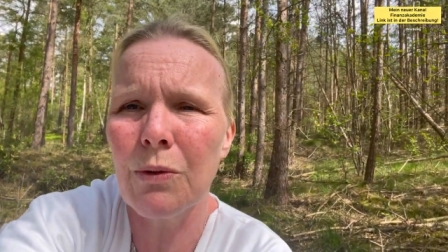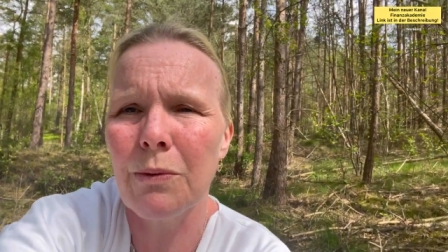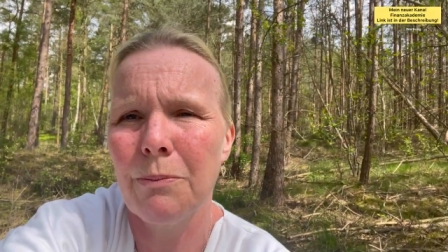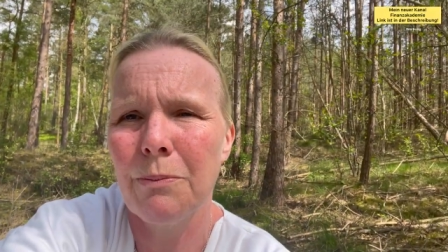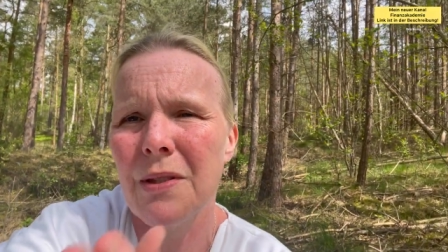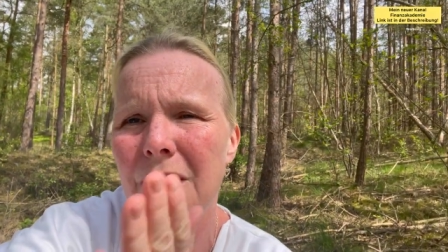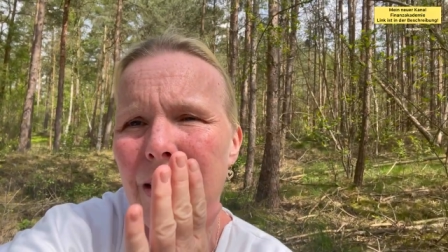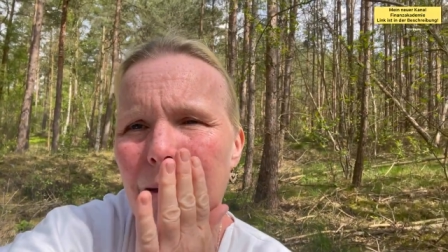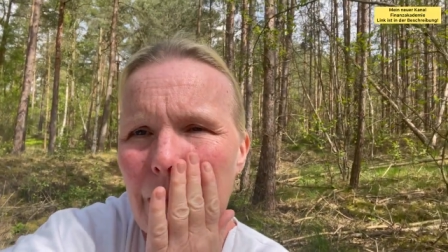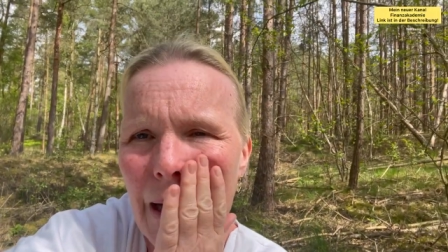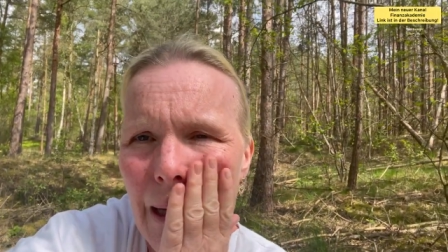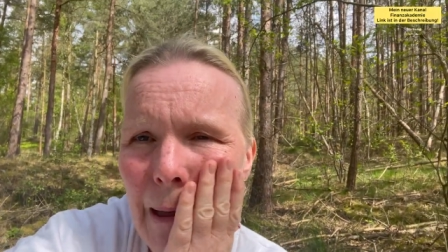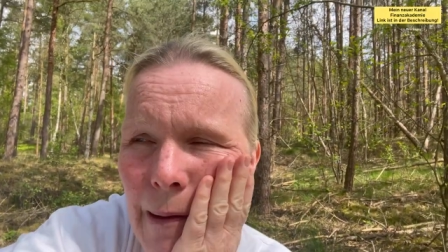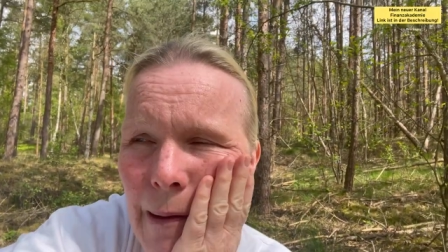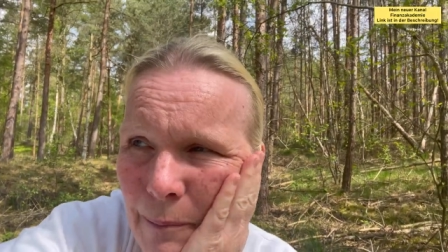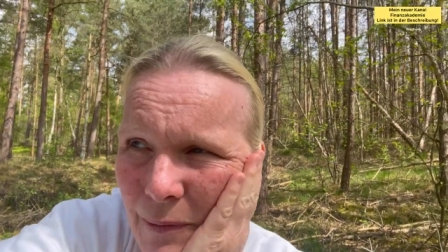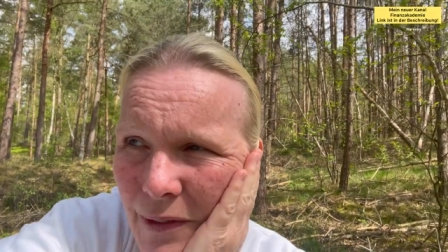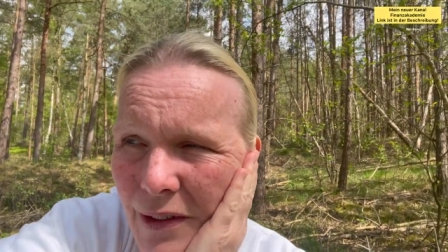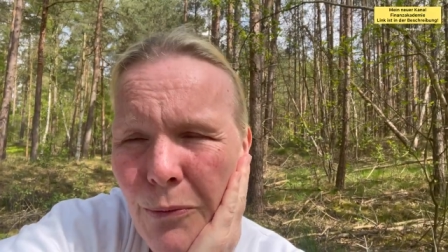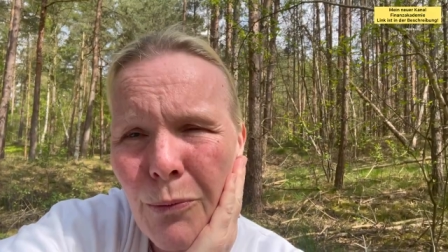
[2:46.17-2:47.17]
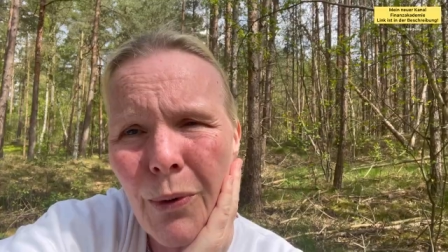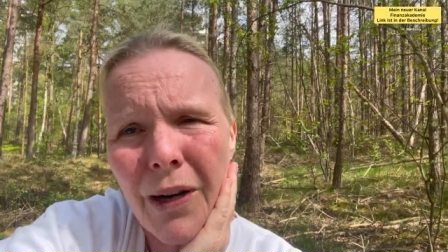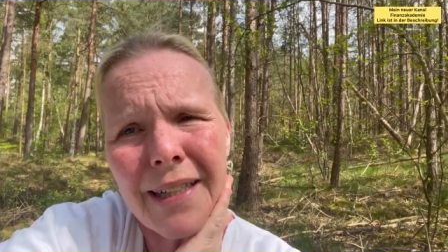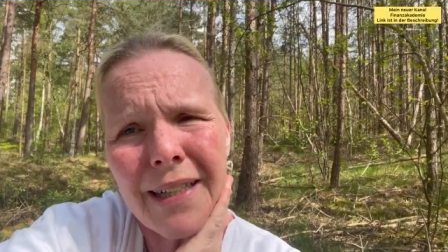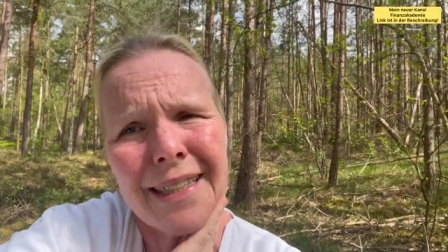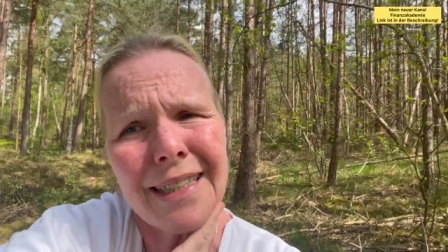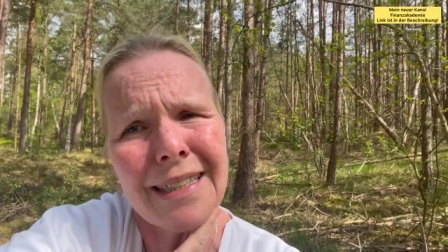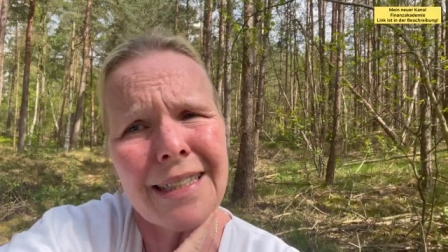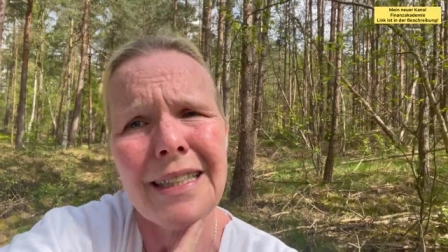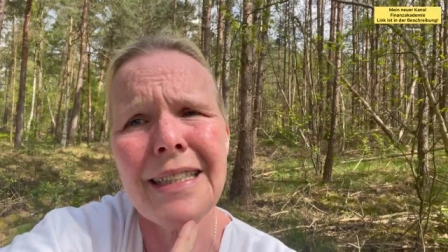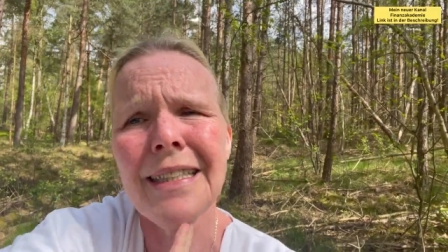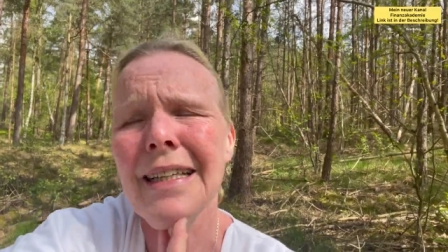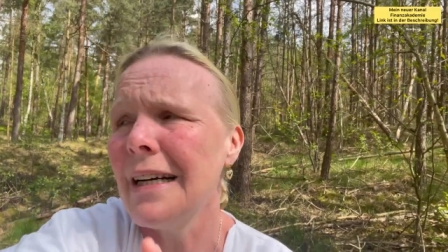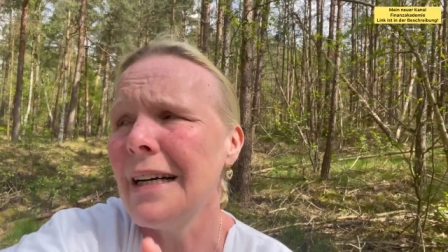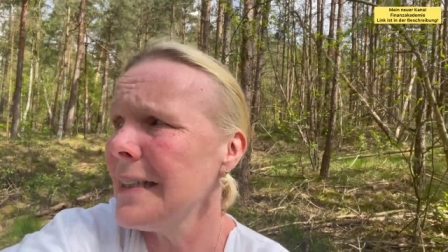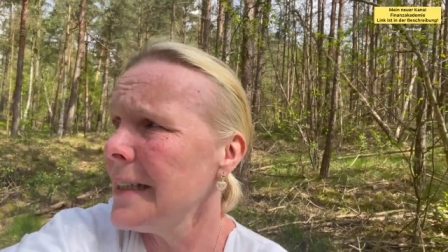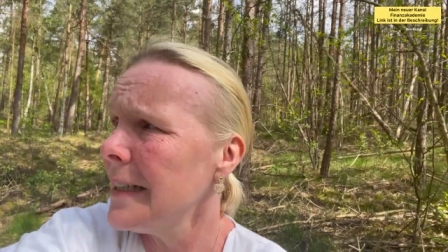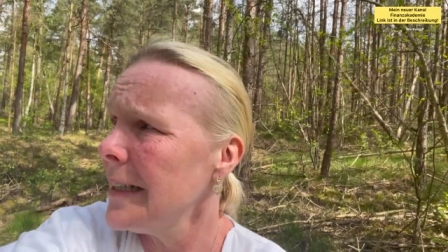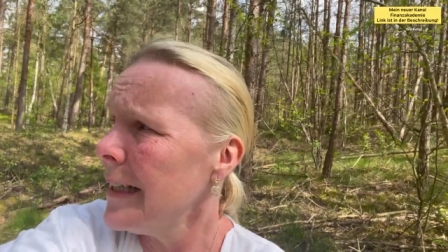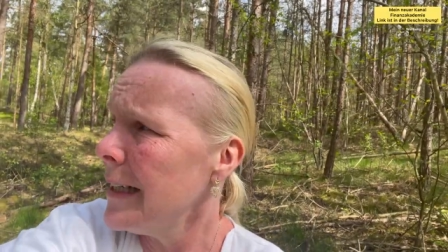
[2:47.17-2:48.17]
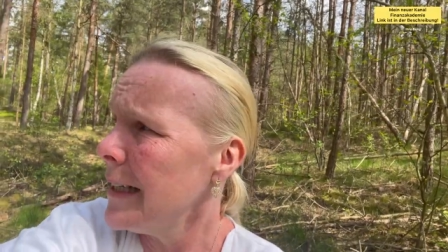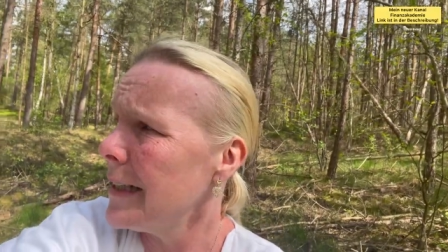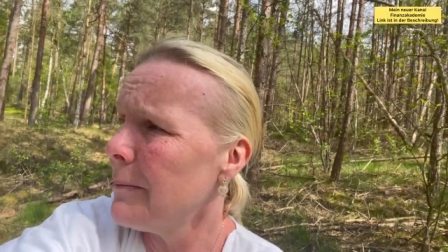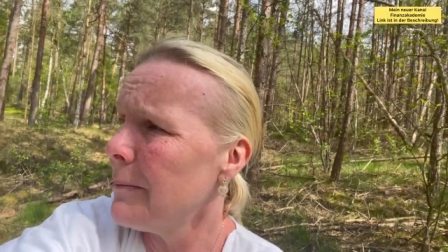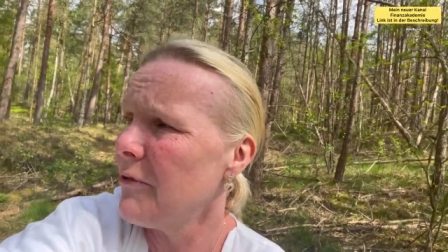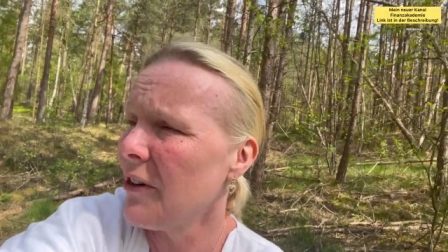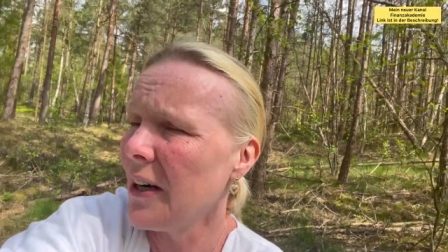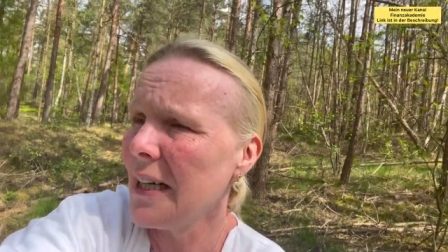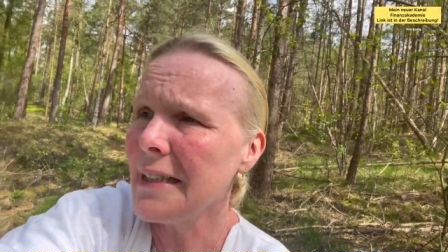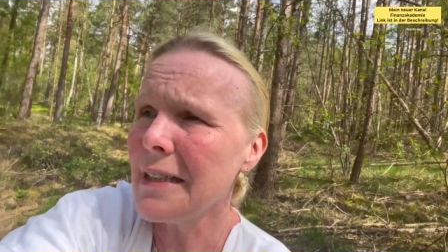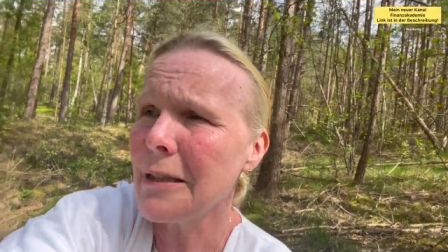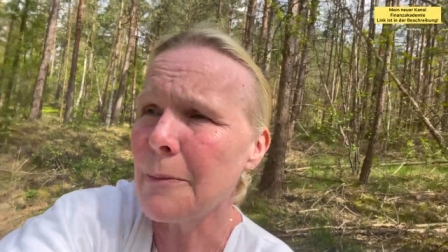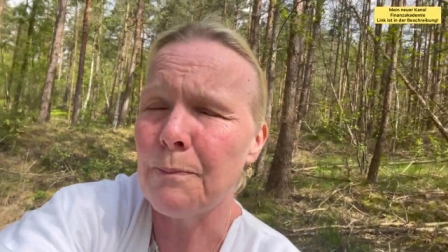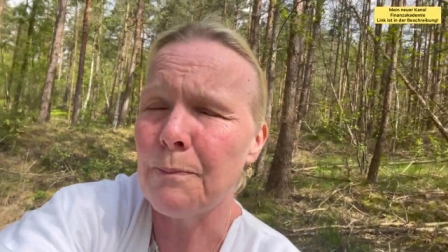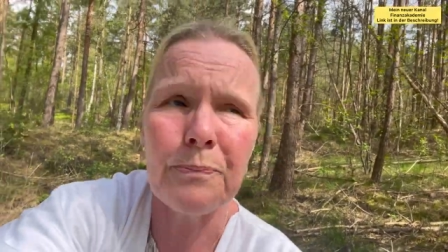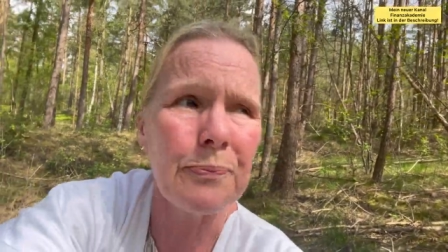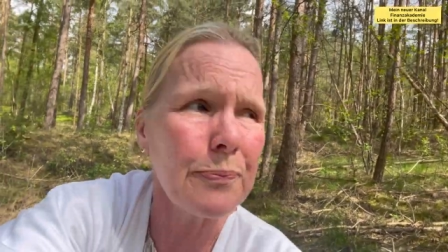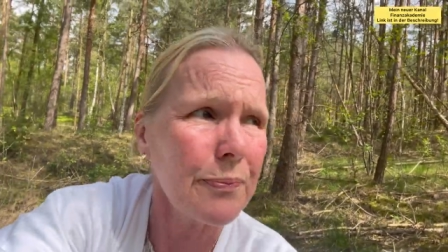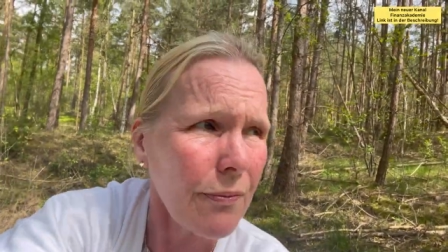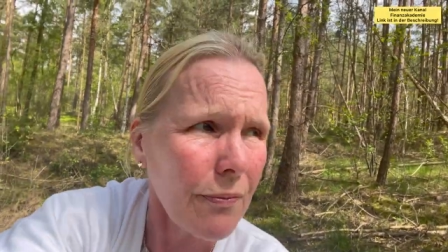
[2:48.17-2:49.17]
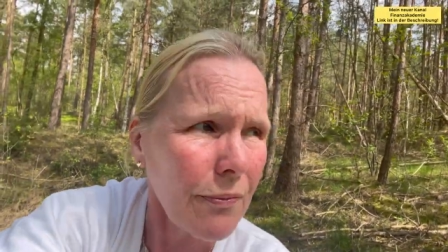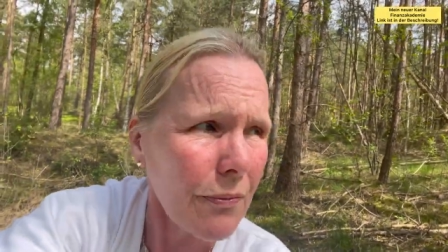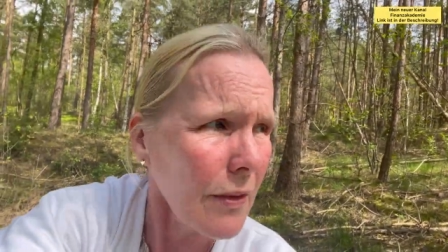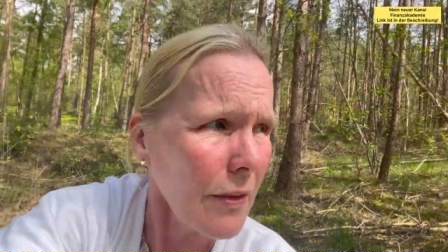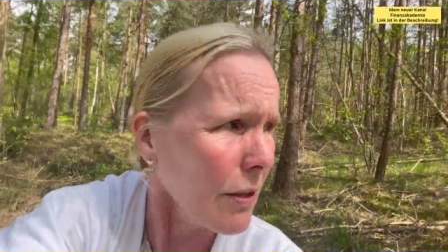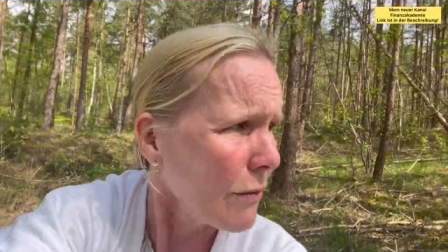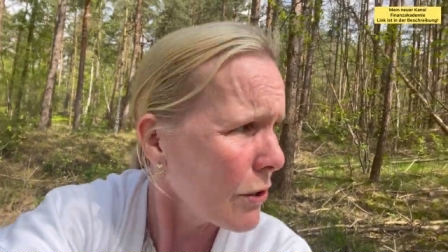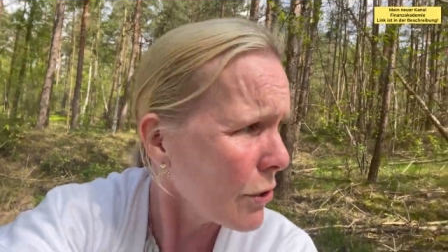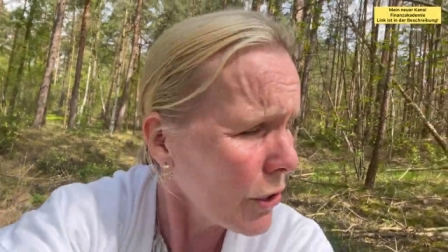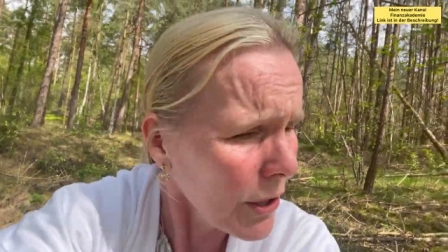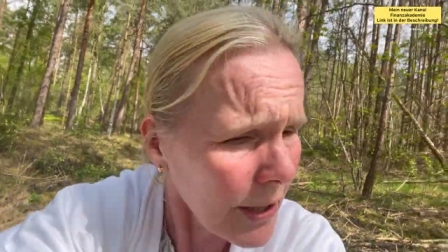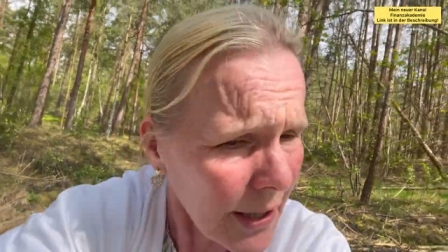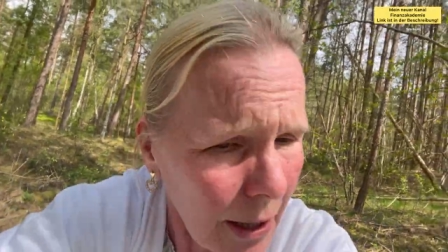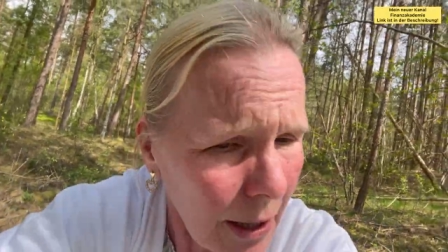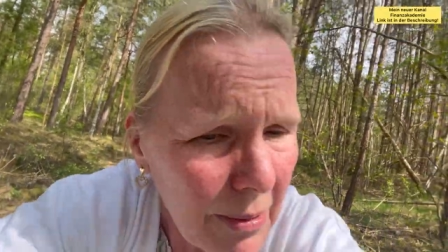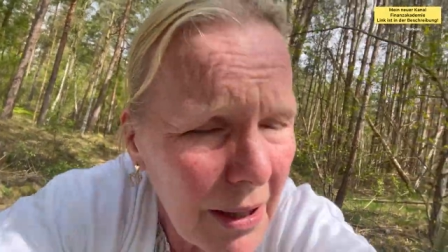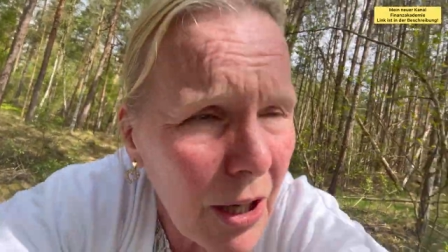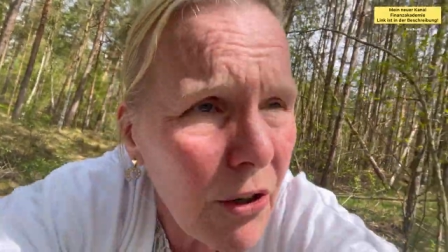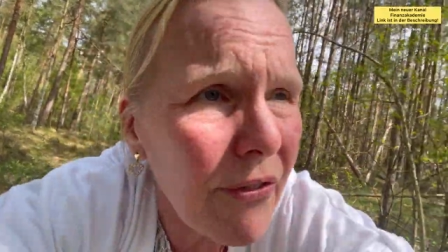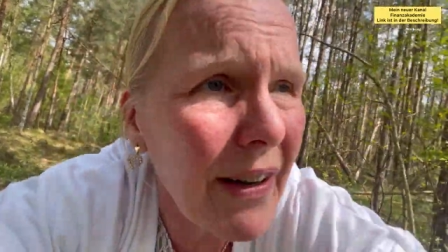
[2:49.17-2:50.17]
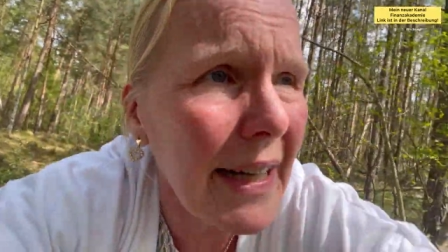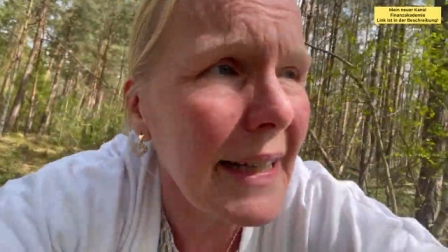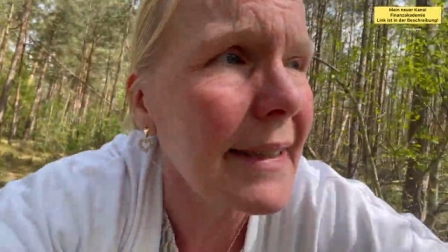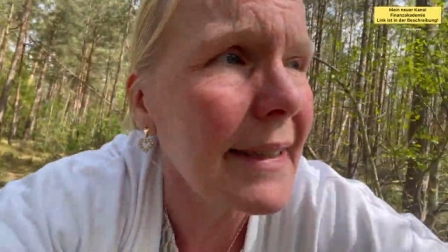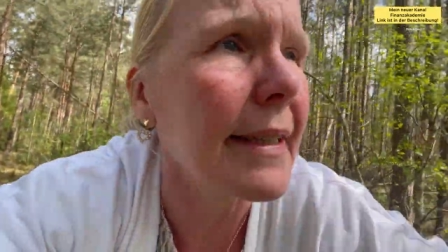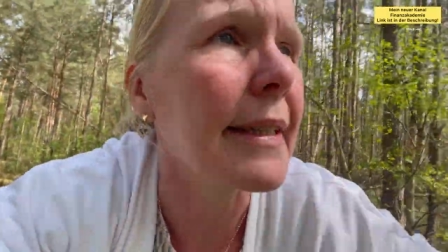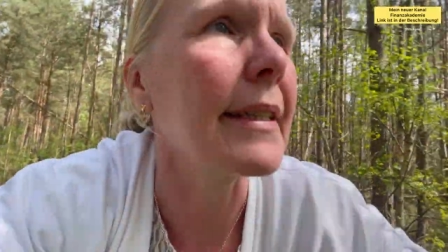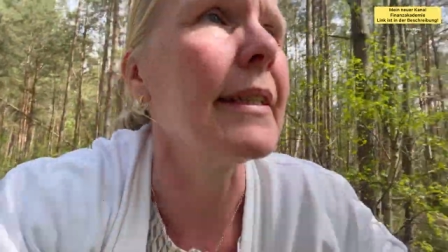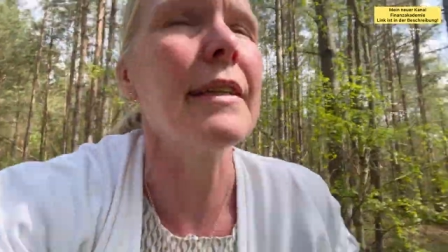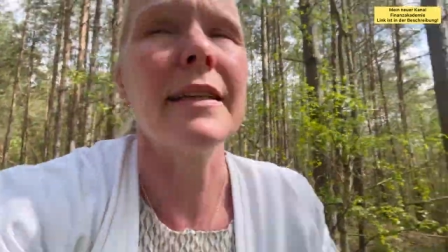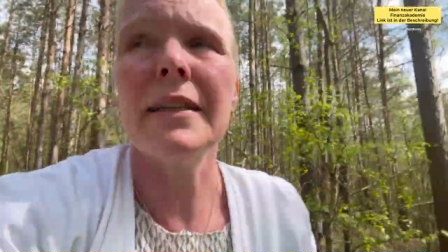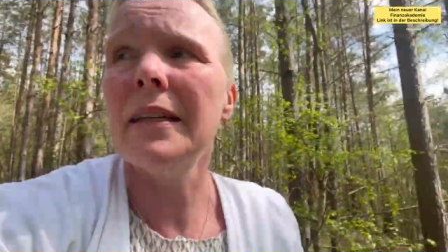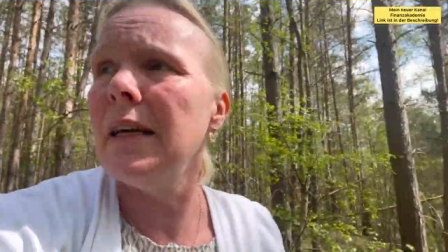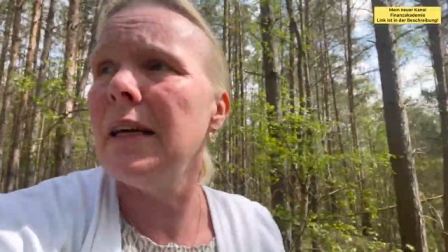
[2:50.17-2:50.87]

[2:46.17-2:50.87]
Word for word: so ein bisschen immer überall Getier im Wald wir können ja aber auch weitergehen, dann